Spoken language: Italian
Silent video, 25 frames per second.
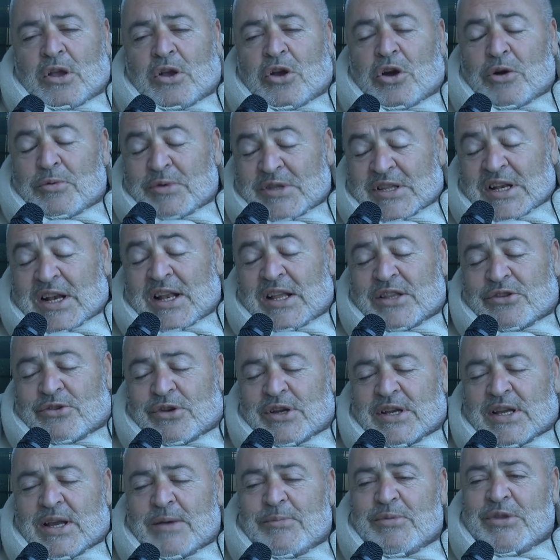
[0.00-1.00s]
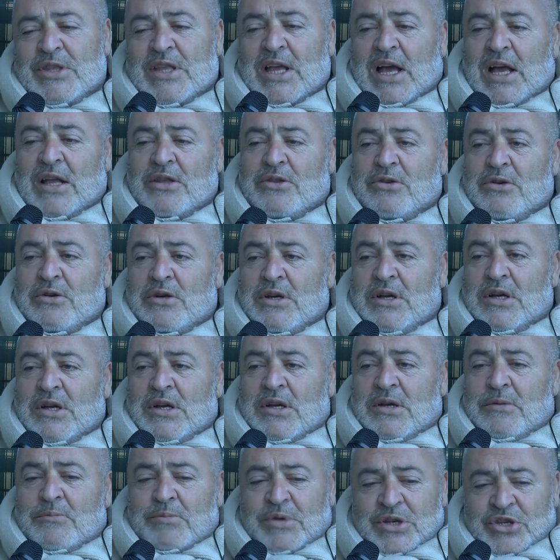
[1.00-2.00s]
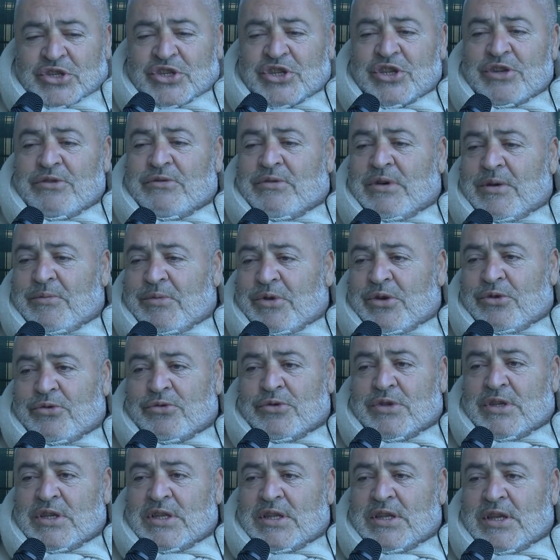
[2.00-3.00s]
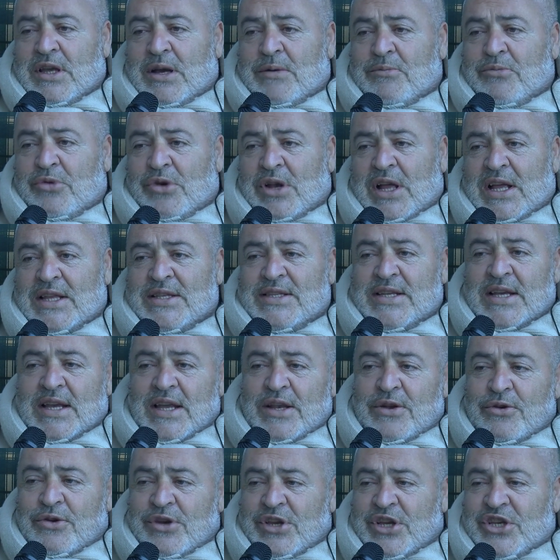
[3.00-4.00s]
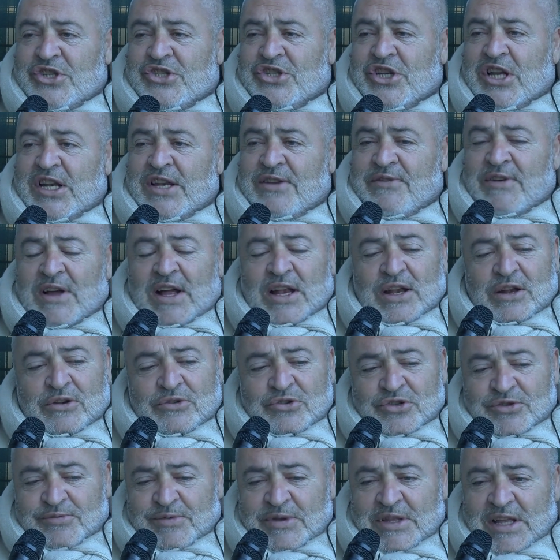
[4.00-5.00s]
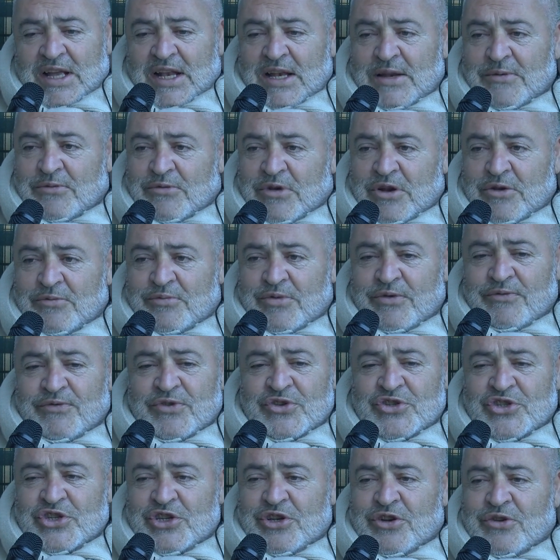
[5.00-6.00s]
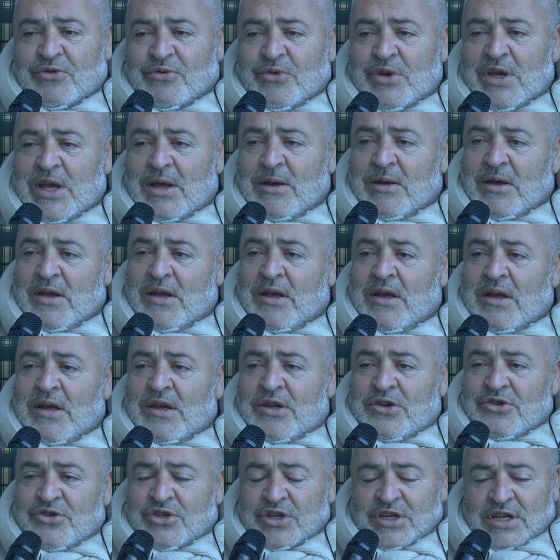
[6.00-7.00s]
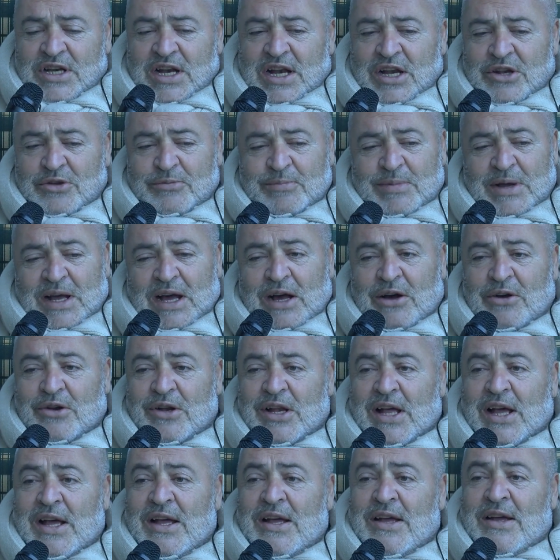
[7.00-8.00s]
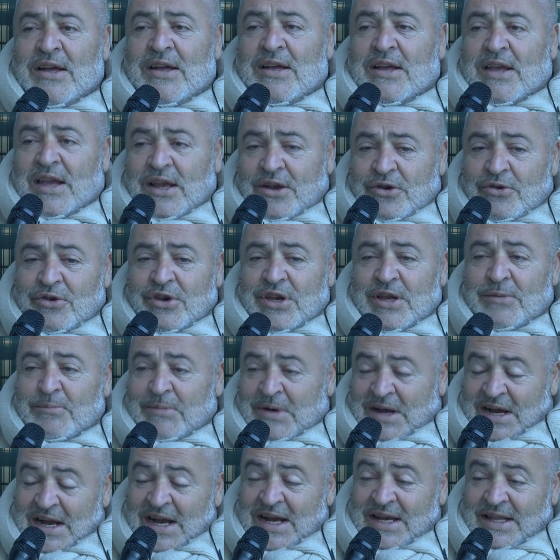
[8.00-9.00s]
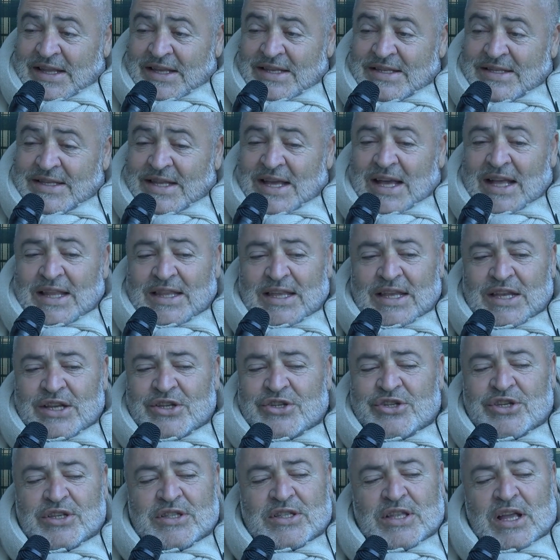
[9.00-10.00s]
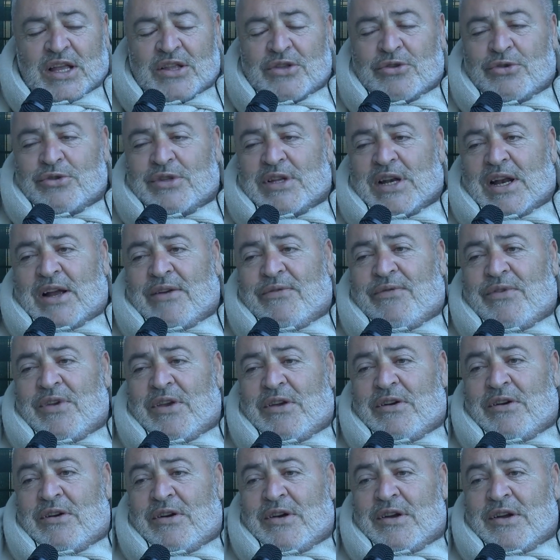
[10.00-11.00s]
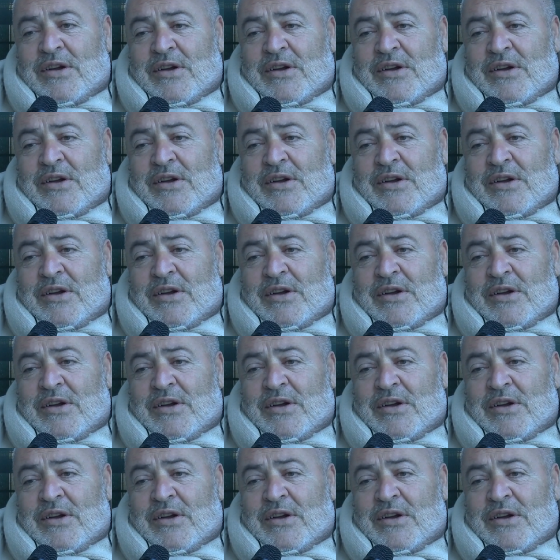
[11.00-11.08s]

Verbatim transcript: come tra l'altro è capitato, per 5 minuti di ambulanza che non riesce ad arrivare all'ospedale, quello più vicino qui è Cetraro Paola, che non, magari d'estate che c'è tanto traffico